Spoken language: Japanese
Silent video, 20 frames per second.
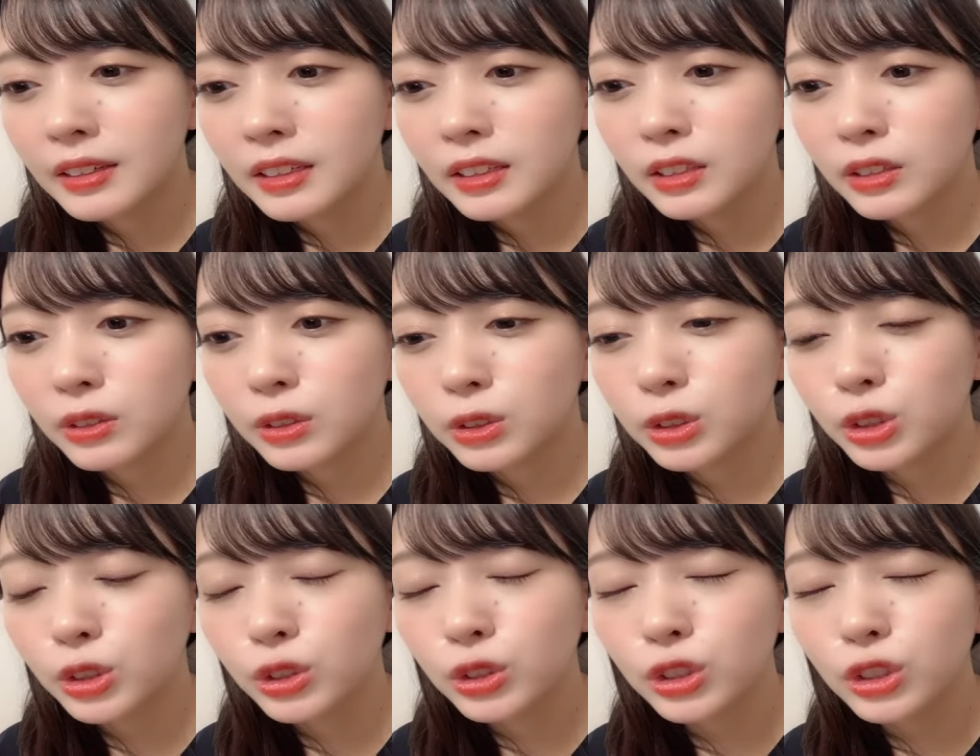あの
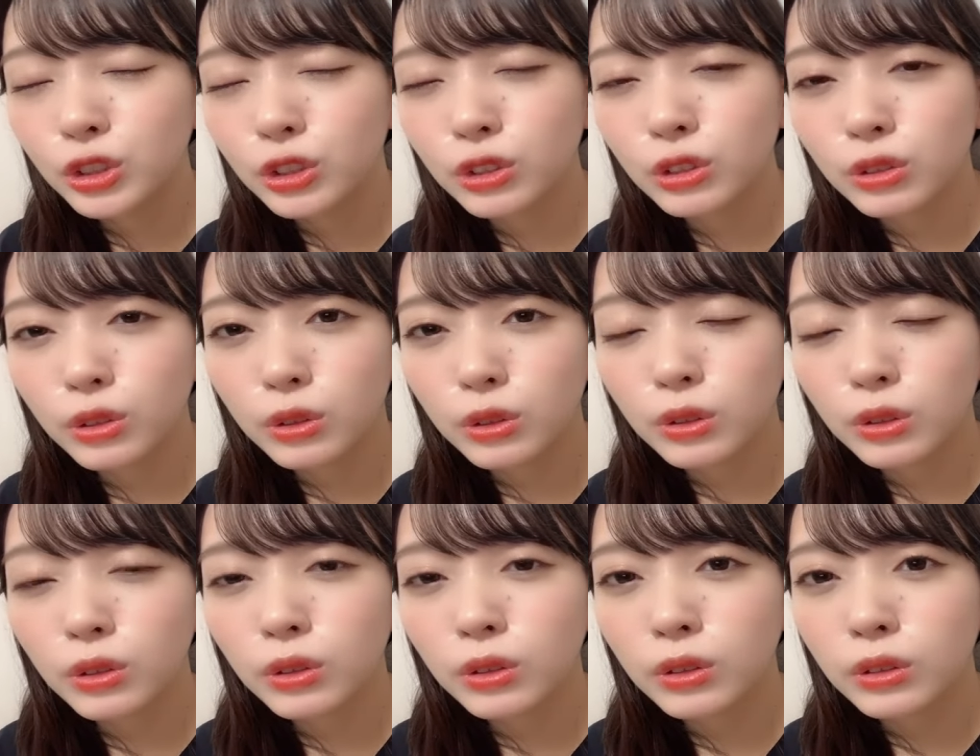ツーショット
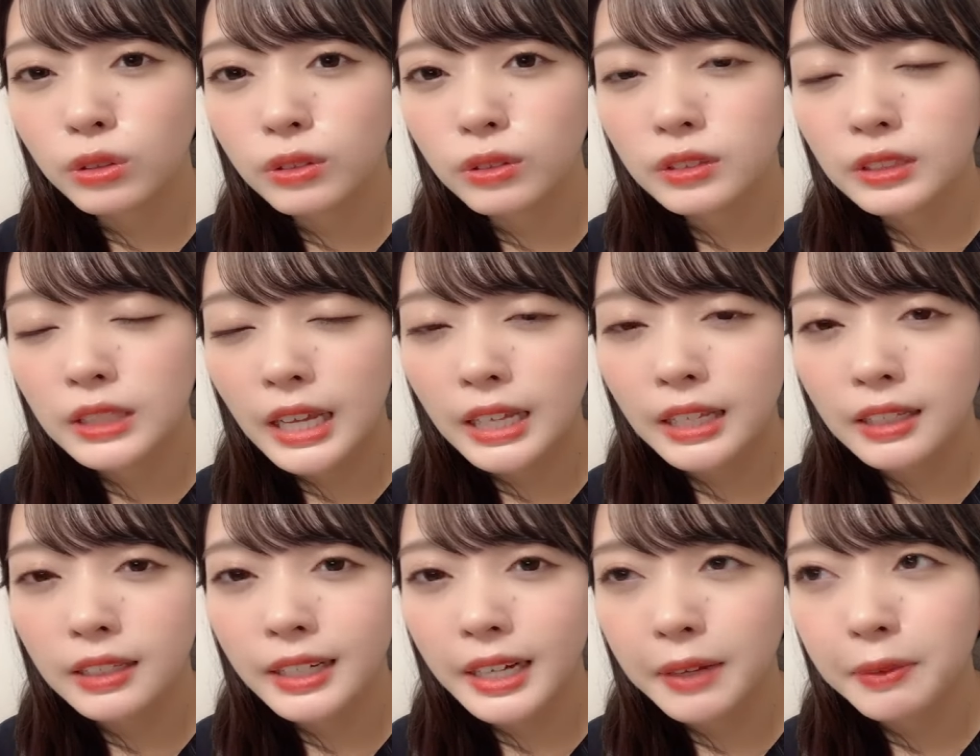と
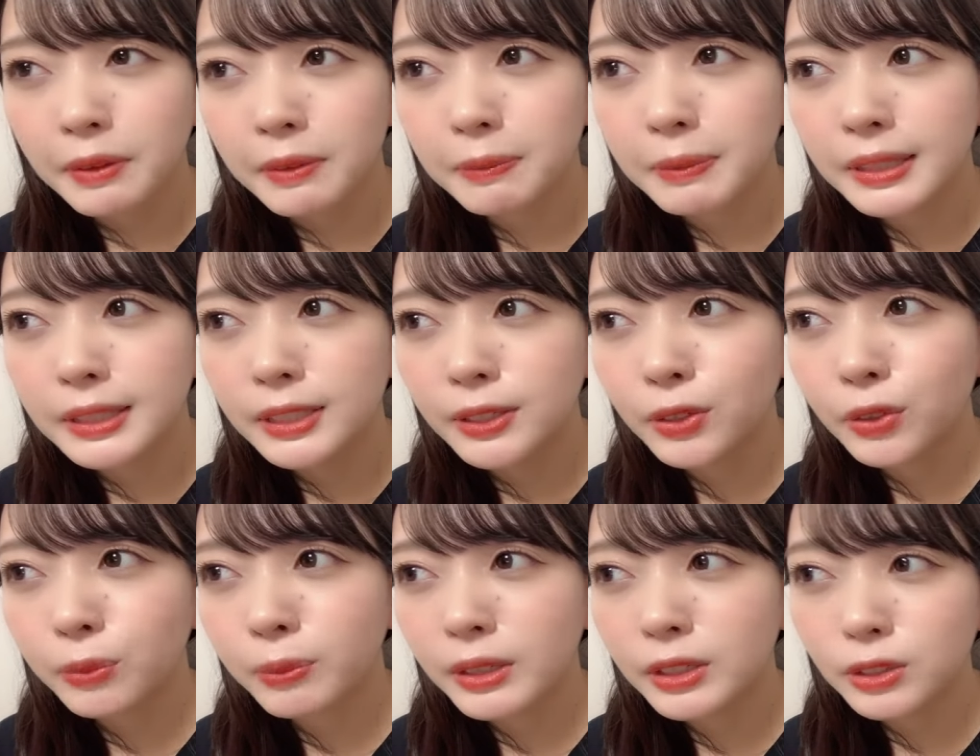サイン会は別
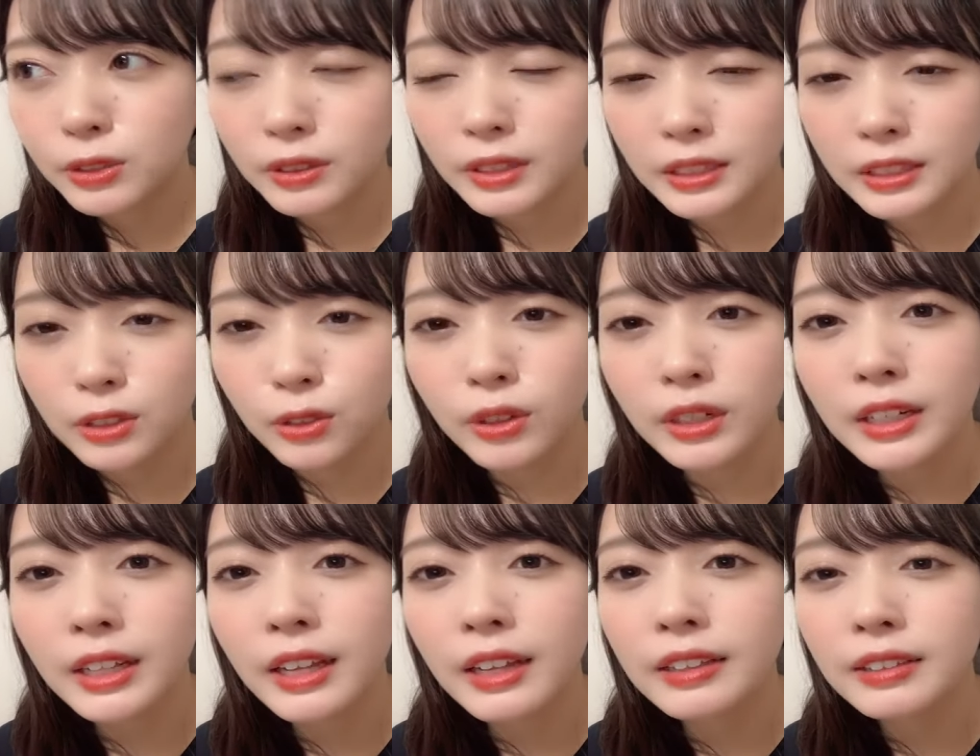の場所で1人
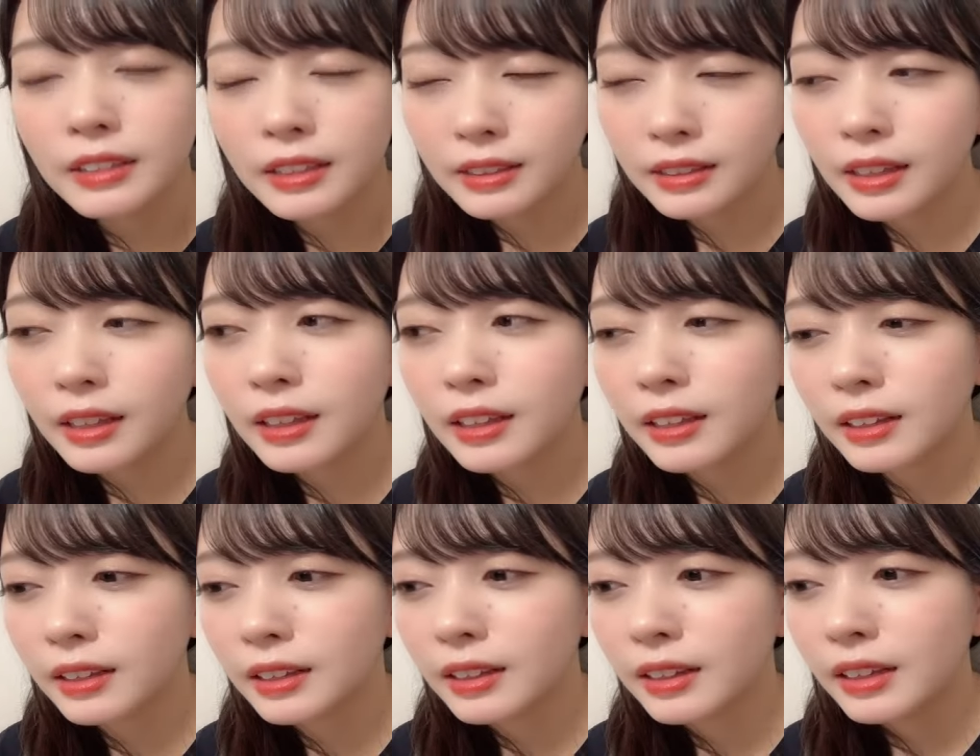でやって
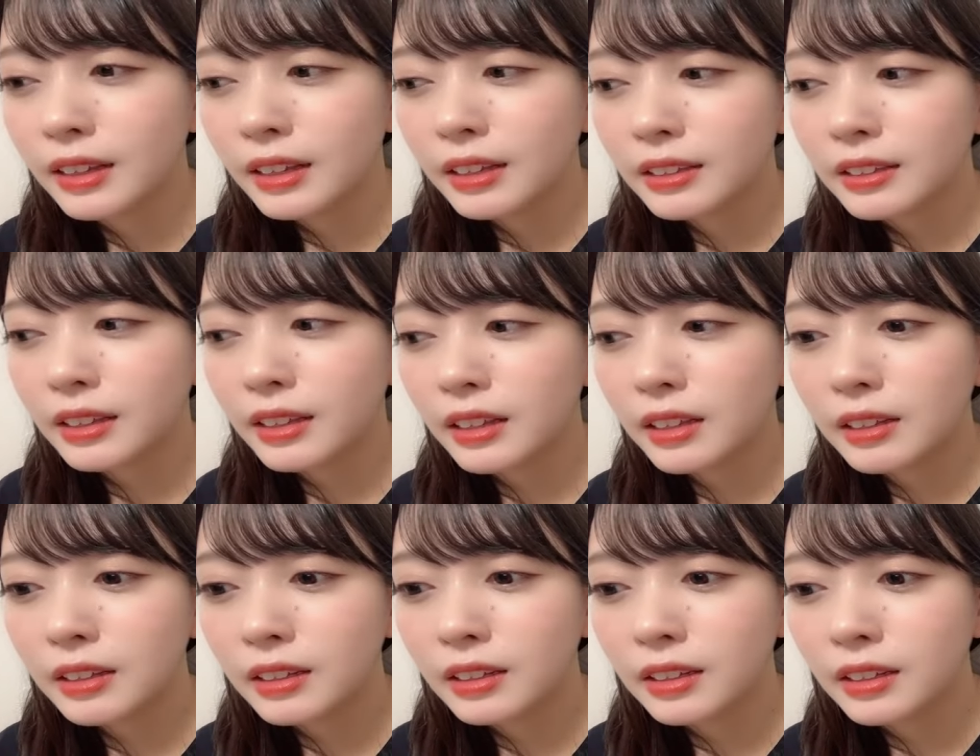て
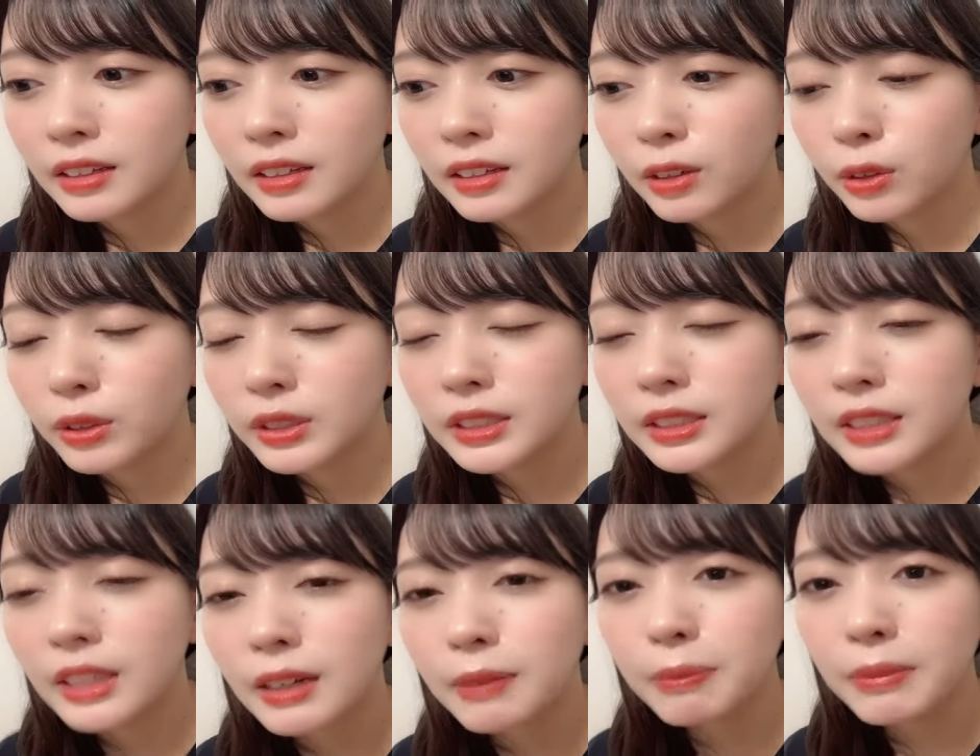で5
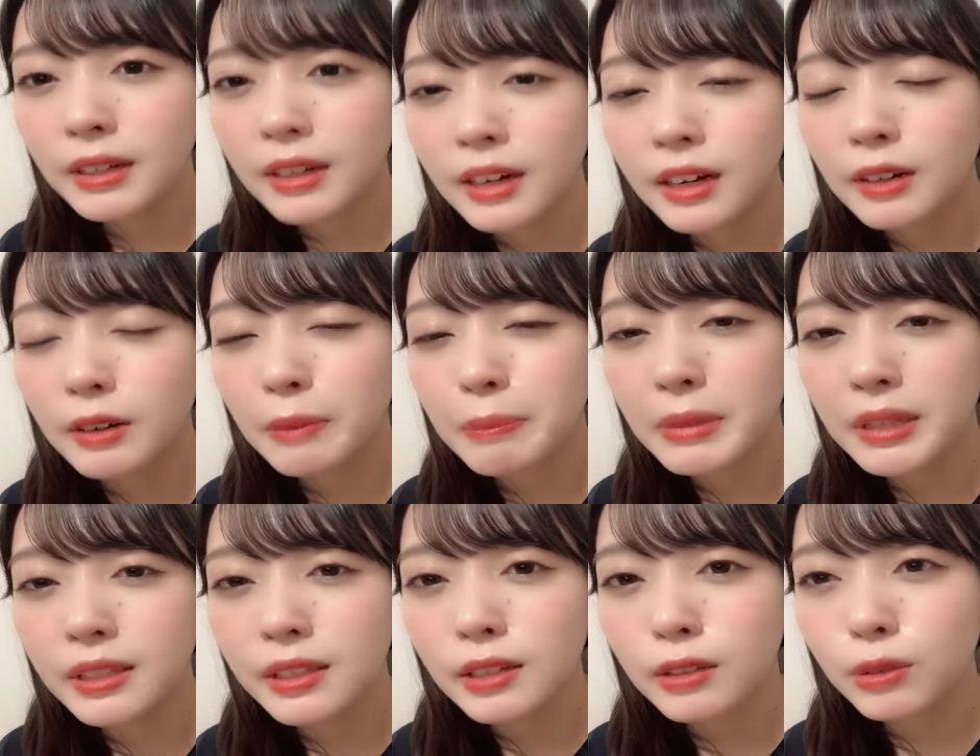時間目からは
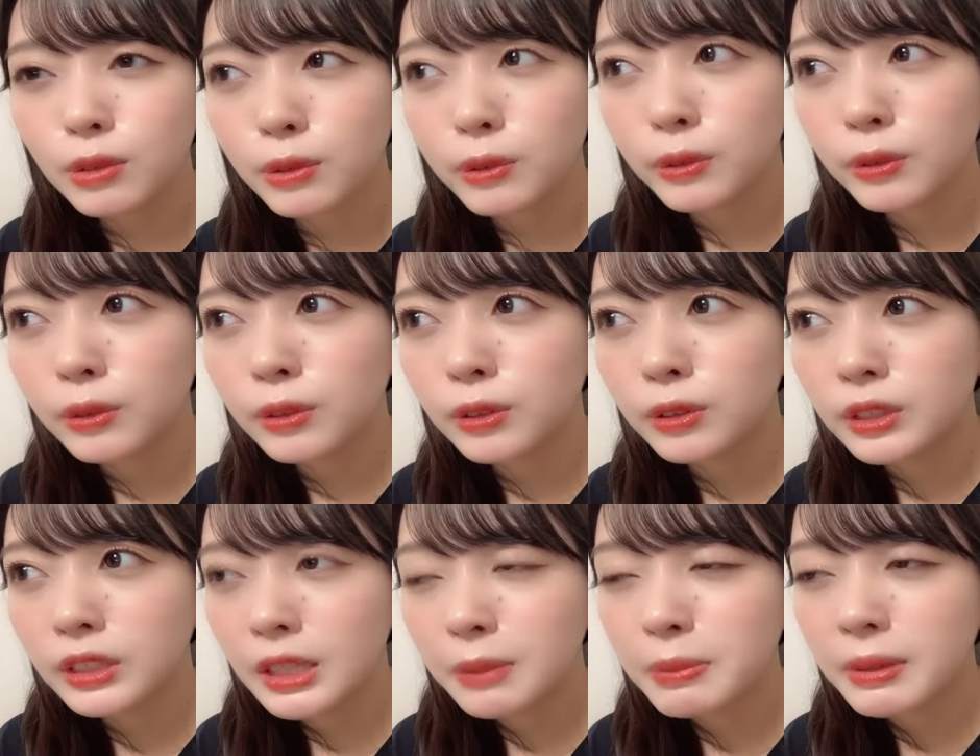みんなと合
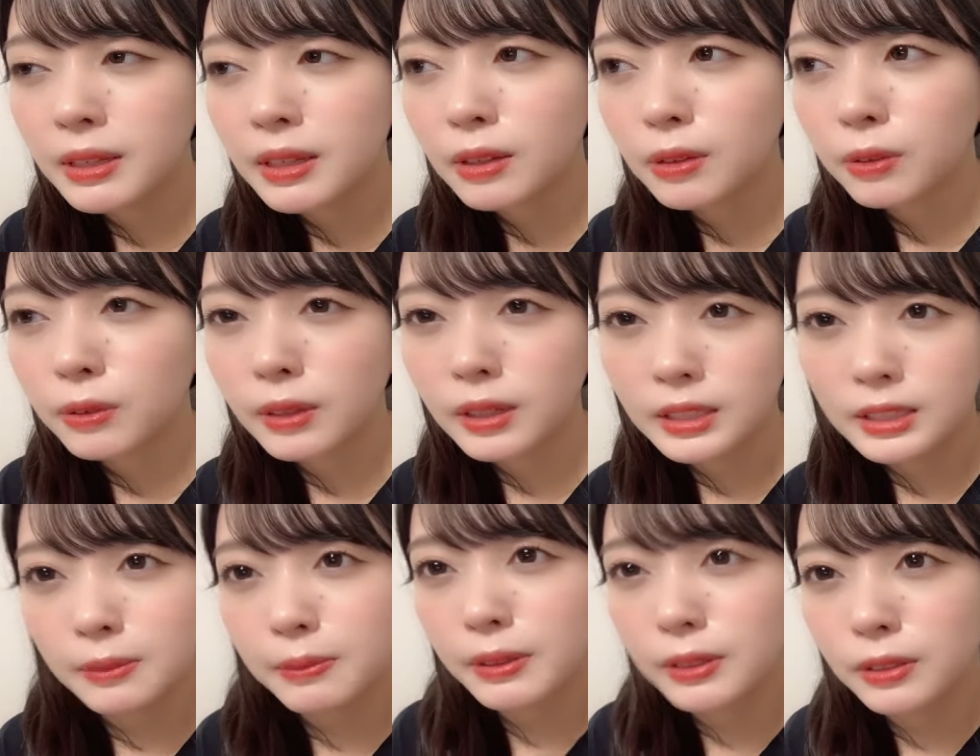流してみんなと同
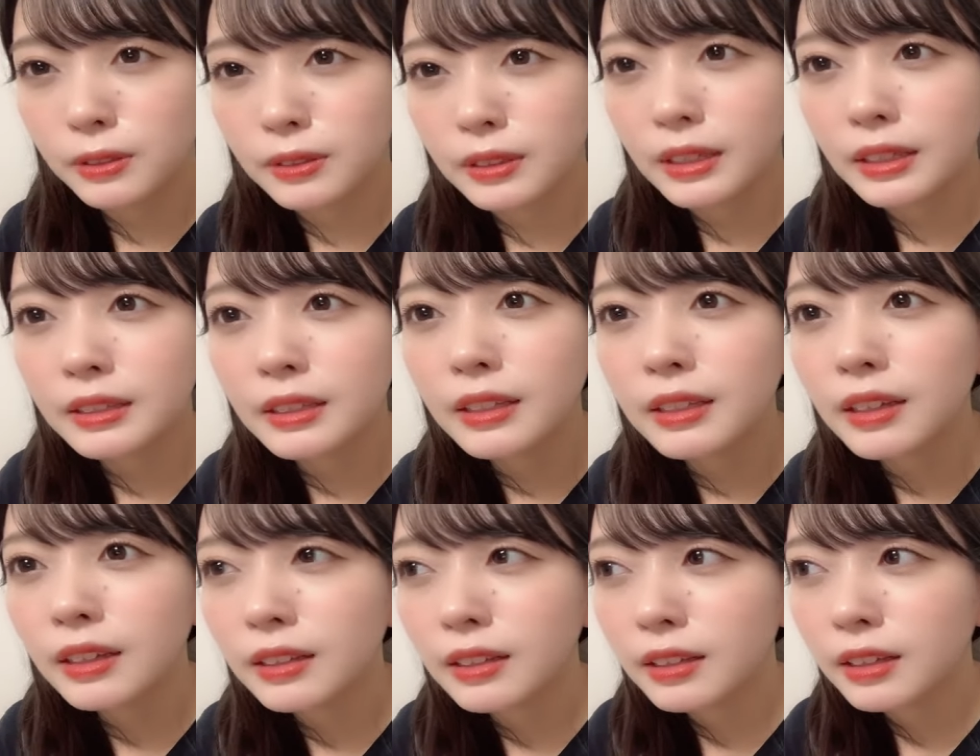じ場所にやって
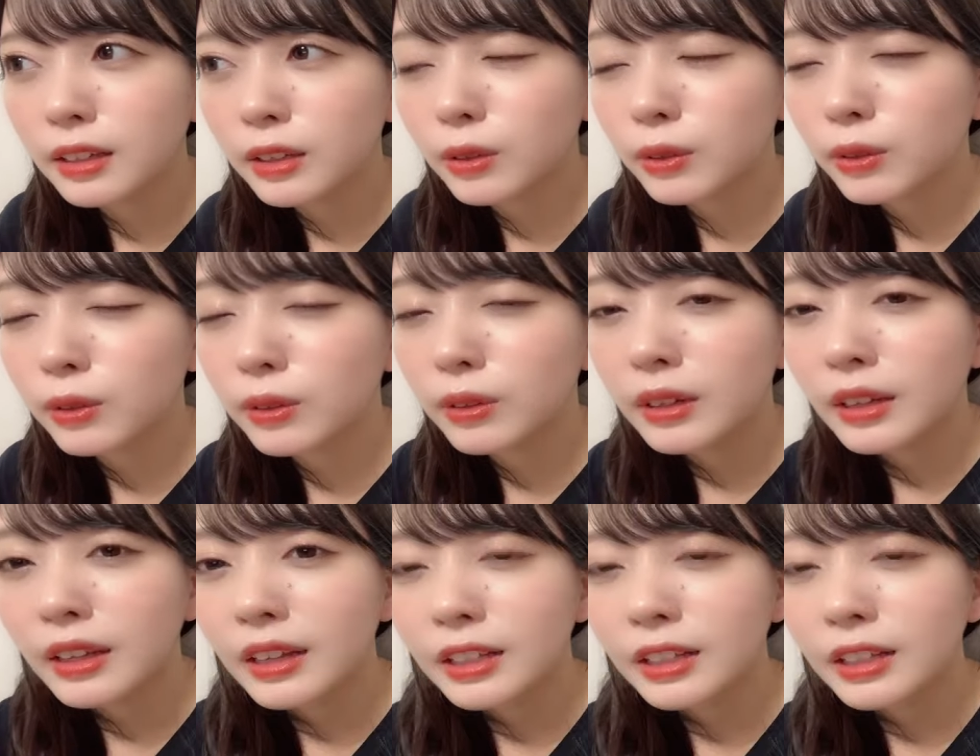たんだけど